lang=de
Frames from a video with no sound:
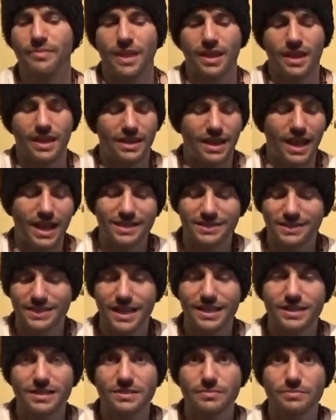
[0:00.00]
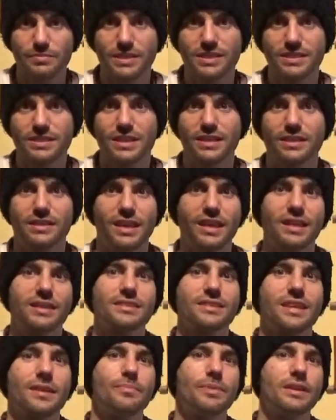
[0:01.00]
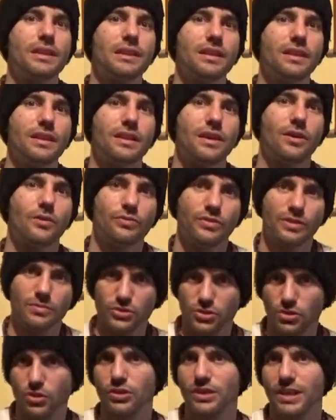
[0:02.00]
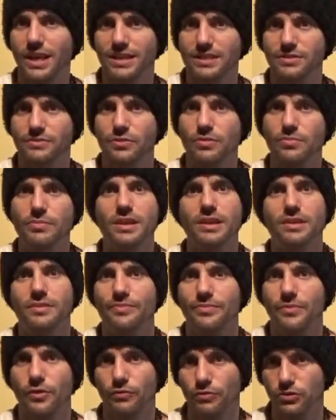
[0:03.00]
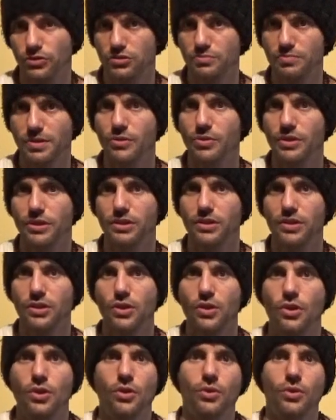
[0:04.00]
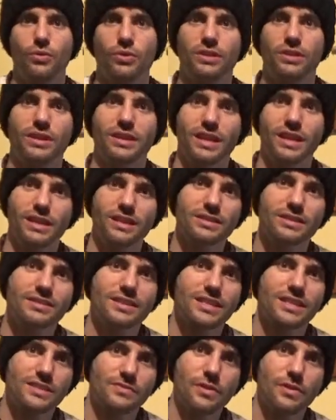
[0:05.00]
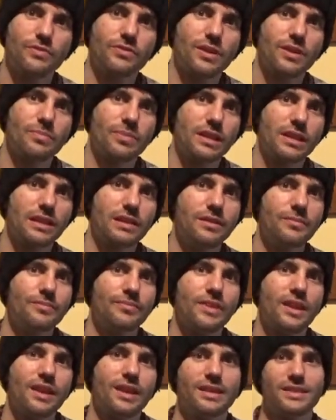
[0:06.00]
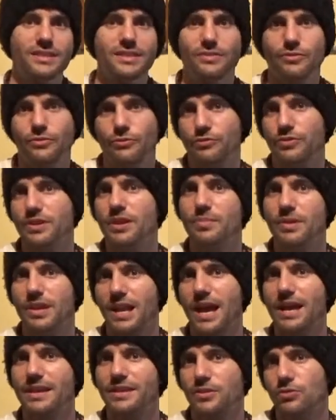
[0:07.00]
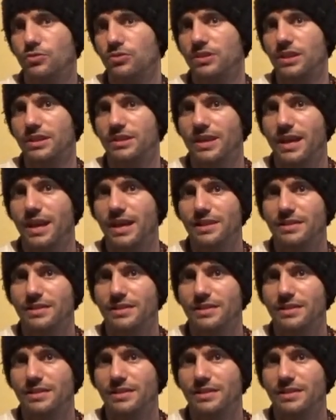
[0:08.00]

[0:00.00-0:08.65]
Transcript: In der Essenz basiert jedes Kapitel auf einem Songtext von mir, von Spirit. Und jedes der zwölf Kapitel ist in vier Bereiche unterteilt.